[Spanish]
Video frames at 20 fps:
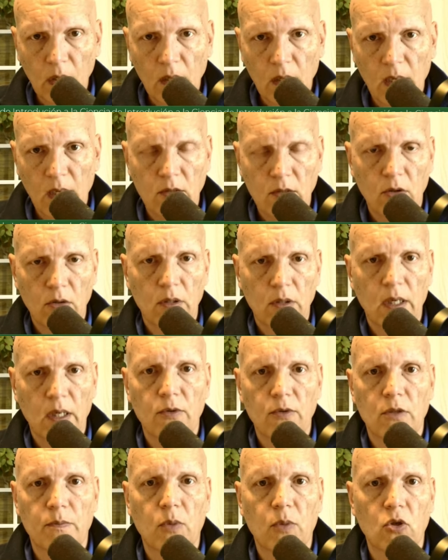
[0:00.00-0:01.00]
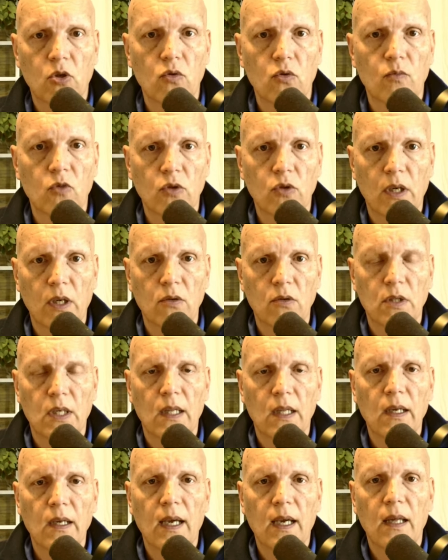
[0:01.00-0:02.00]
que son libros póstumos que nos
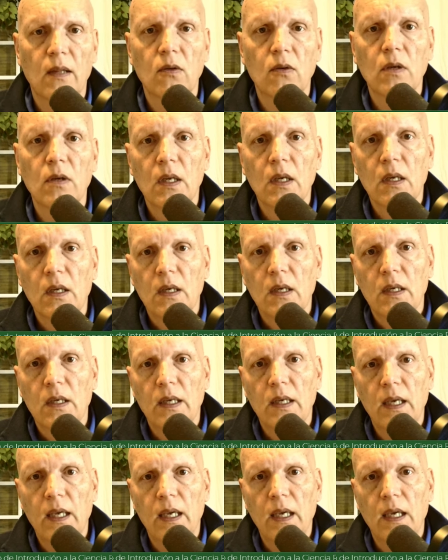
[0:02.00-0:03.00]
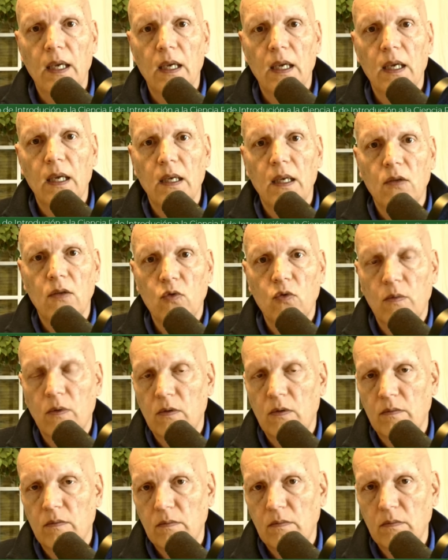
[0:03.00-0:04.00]
ha dejado, eh,
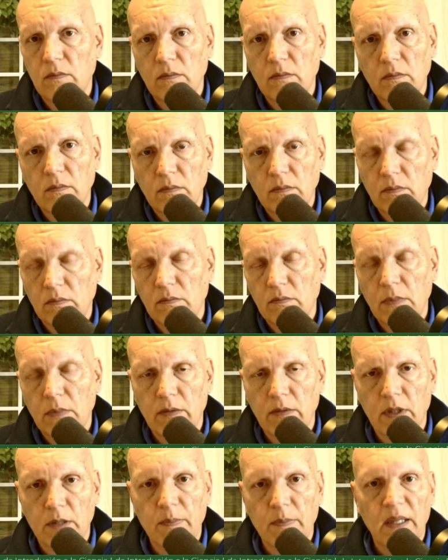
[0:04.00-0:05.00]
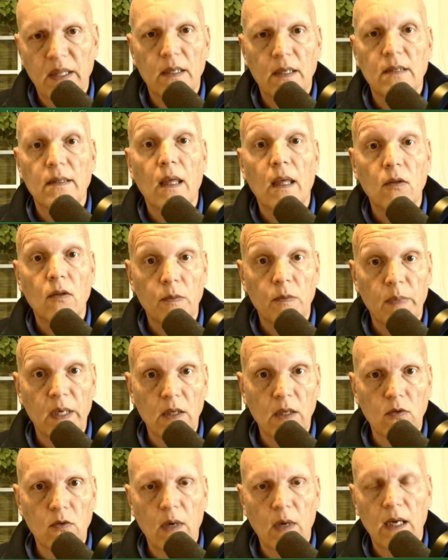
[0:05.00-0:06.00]
tuvo un, bueno, especie de estado
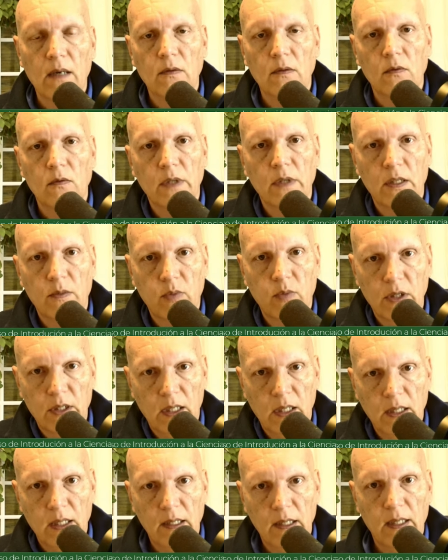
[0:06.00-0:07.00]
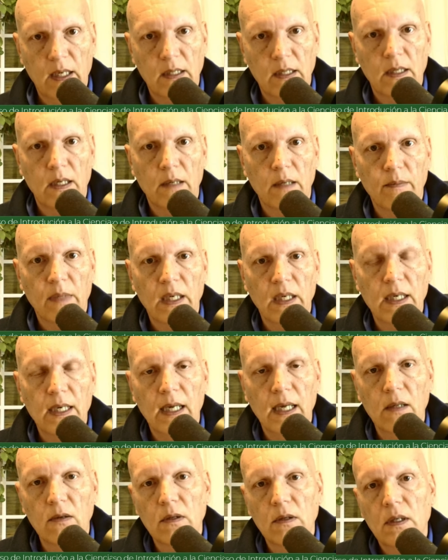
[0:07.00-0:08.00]
espiritual después de intentar ser
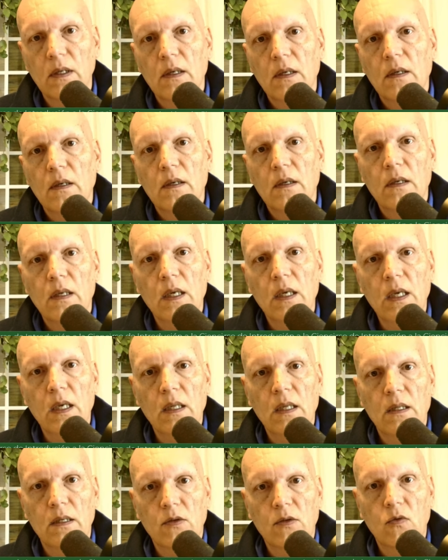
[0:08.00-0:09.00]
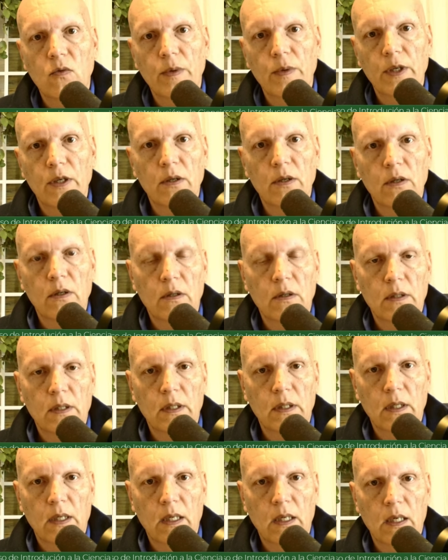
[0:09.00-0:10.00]
envenenado y descubrió,
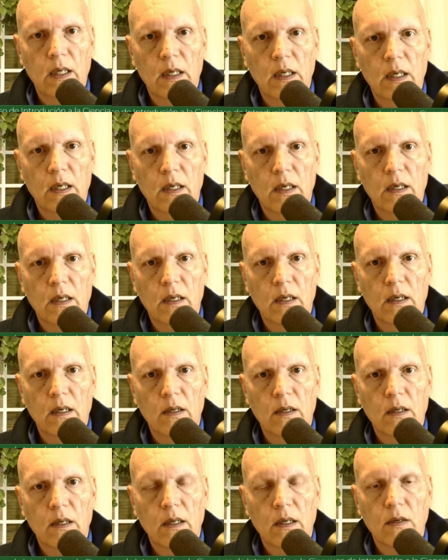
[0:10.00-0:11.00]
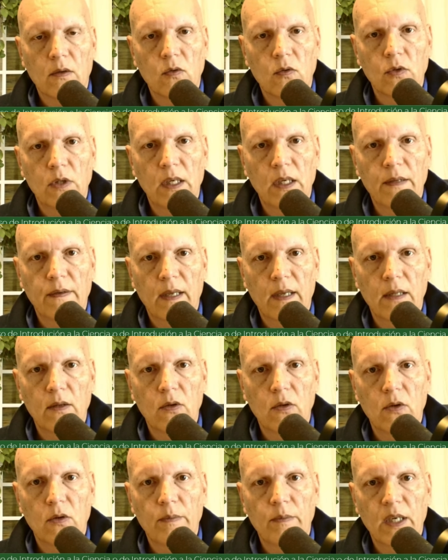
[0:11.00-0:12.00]
eh,
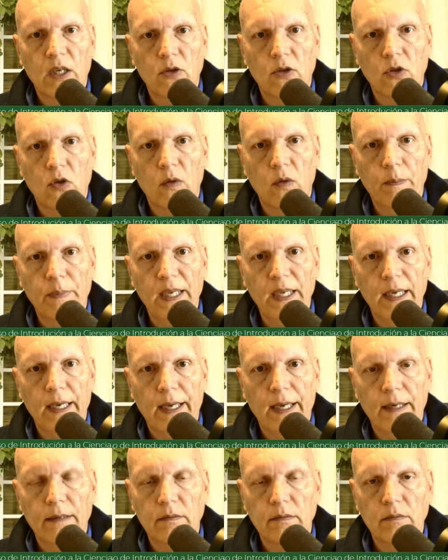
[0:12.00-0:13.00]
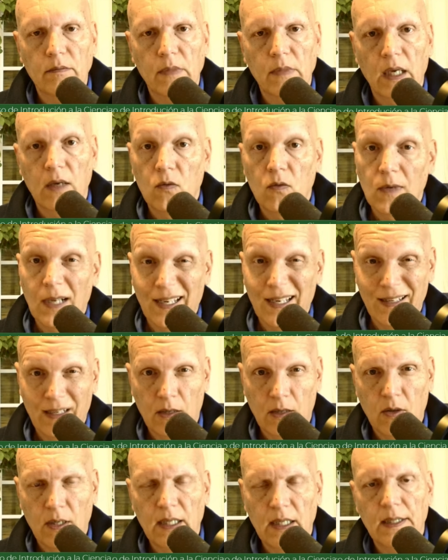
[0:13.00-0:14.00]
utilizando microscopía, que nunca
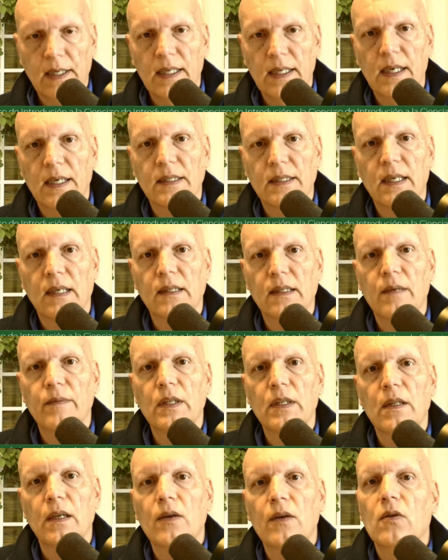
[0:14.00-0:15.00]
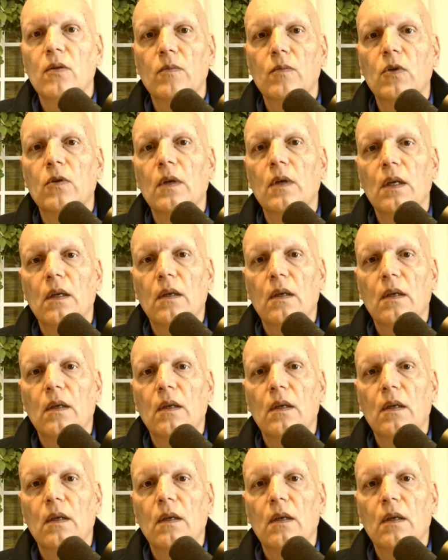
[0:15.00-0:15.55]
llegó a detallar exactamente cómo,